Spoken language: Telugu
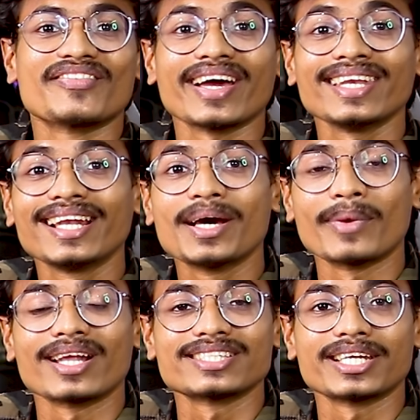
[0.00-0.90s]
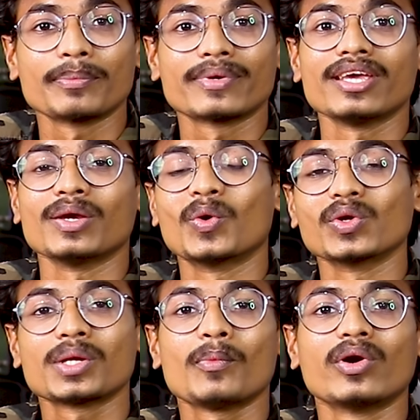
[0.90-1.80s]
ఫైనల్గా మన సెటప్కి
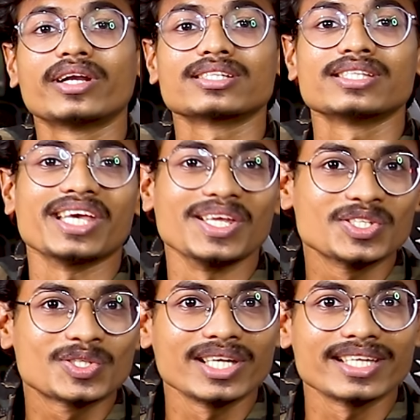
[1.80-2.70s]
కొత్త మానిటర్స్ని ఇన్స్టాల్